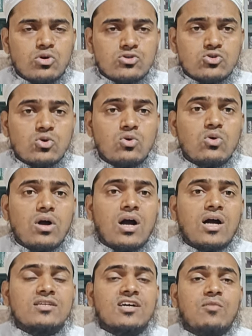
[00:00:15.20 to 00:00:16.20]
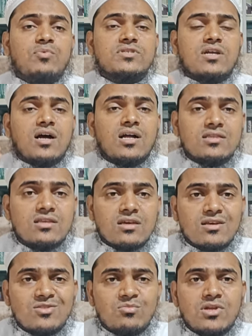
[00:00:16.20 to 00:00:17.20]
दोस्तों आज आप हजरात की
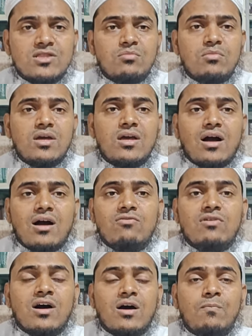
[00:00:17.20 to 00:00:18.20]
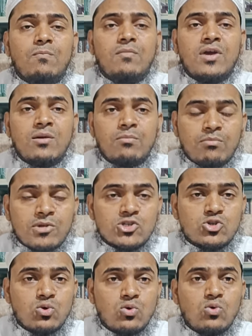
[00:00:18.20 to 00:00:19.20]
खिदमत में आवाम में
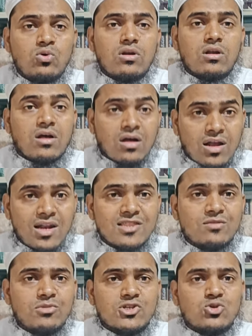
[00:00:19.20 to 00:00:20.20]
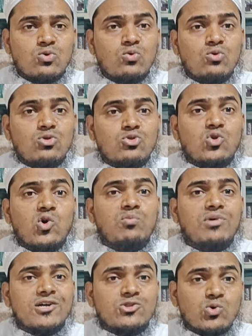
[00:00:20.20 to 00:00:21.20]
मशहूर गलत मशहूर दो
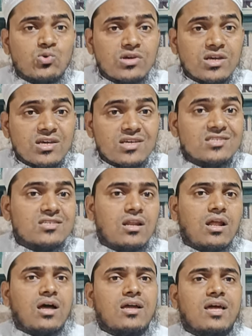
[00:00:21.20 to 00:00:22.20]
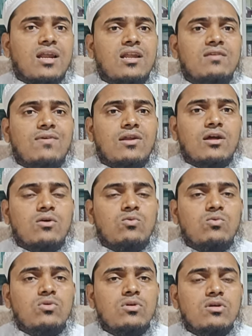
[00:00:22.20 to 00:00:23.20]
बातों की असलाह करने वाला
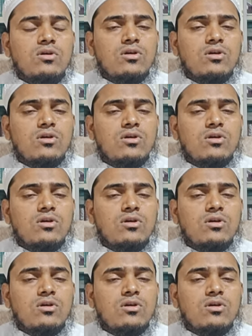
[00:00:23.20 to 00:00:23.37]
हूँ